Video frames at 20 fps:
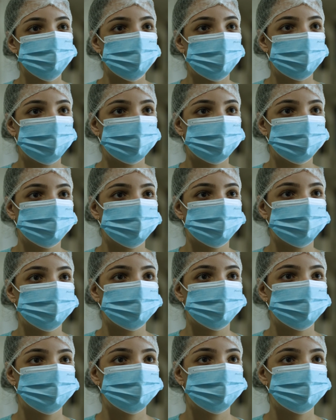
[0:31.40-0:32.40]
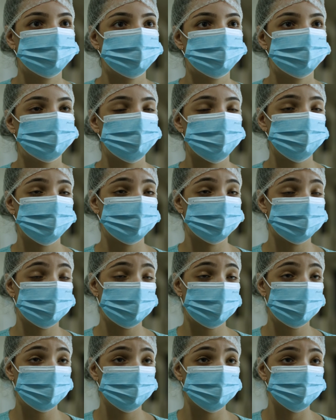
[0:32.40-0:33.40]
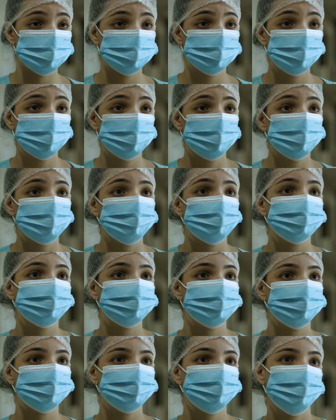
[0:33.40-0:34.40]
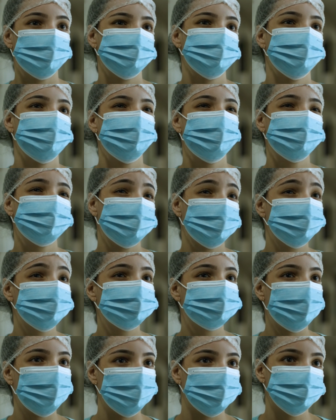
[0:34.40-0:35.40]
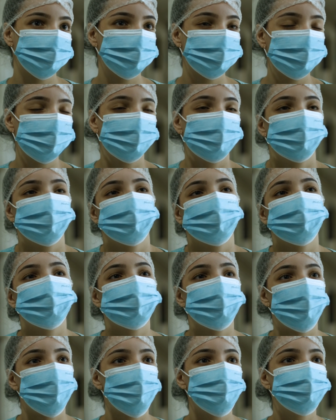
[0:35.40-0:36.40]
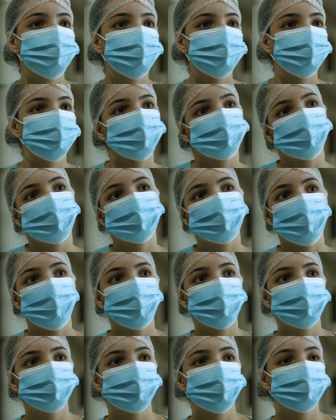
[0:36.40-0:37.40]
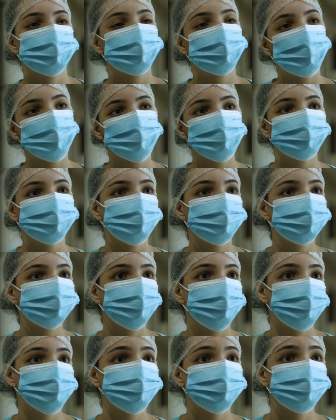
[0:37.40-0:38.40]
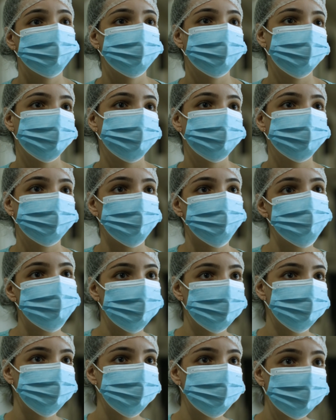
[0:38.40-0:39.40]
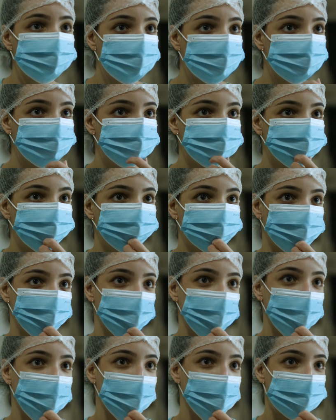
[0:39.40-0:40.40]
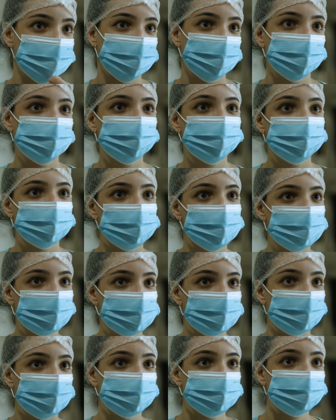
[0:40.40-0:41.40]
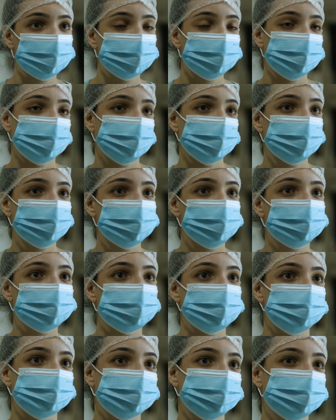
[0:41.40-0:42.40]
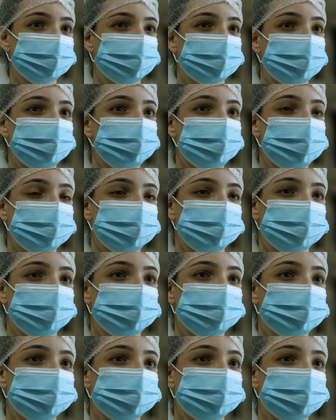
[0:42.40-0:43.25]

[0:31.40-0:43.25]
saí do, do ensino médio, que eu fui, que eu queria faculdade. E na época, para eu, eu bancar minha faculdade, eu teria que ter o meu suporte. Então, eu teria que trabalhar. E o técnico, para mim, veio como uma